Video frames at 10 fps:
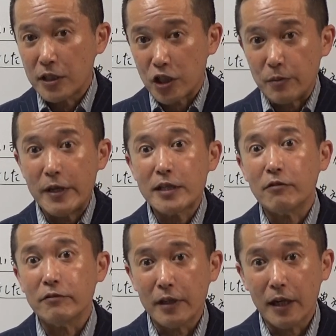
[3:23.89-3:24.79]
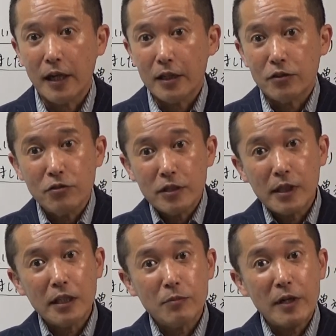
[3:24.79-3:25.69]
で締めちゃうんで
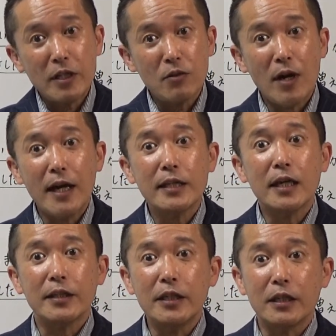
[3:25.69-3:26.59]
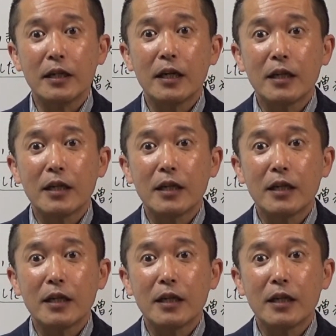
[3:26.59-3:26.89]
12月までの間に